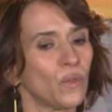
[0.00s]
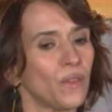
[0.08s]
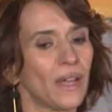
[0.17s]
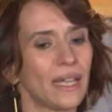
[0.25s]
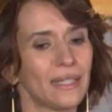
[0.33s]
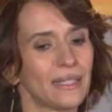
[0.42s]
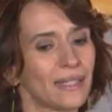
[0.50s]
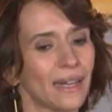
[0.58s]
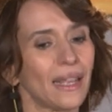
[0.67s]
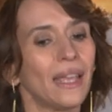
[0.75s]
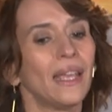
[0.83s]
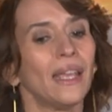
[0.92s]
mm. doveva
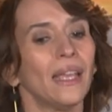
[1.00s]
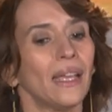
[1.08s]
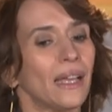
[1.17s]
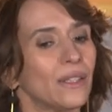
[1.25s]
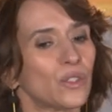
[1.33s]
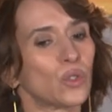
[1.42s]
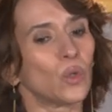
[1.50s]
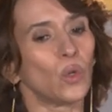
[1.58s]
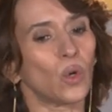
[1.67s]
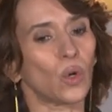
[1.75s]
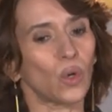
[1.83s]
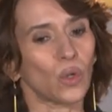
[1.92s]
essere
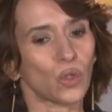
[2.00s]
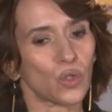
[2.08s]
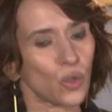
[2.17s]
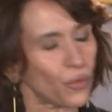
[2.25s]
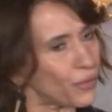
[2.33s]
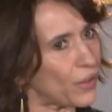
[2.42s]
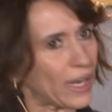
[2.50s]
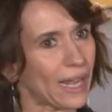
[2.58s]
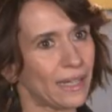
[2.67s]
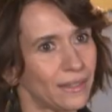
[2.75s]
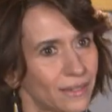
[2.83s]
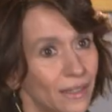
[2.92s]
solo
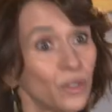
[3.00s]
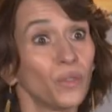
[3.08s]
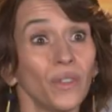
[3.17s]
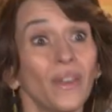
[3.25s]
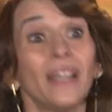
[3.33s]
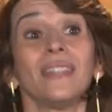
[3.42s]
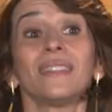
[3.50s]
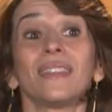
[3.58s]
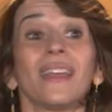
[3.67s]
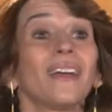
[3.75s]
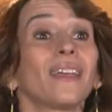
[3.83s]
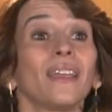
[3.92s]
sofferente, mm-hmm. doveva
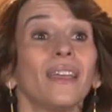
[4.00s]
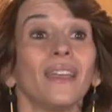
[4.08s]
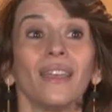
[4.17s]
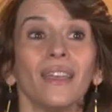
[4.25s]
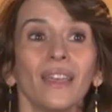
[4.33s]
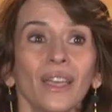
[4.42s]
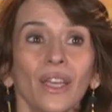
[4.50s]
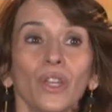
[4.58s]
essere anche